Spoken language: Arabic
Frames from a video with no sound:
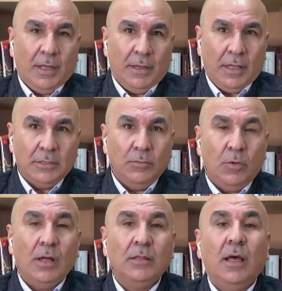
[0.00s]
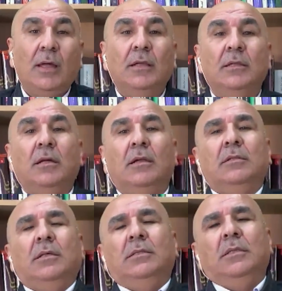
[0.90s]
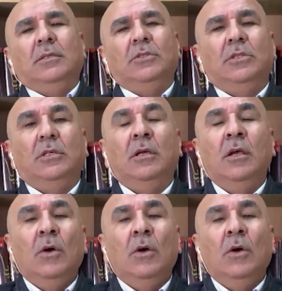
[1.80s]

عن عزم وحتى عن الإطار التنسيقي الشيعي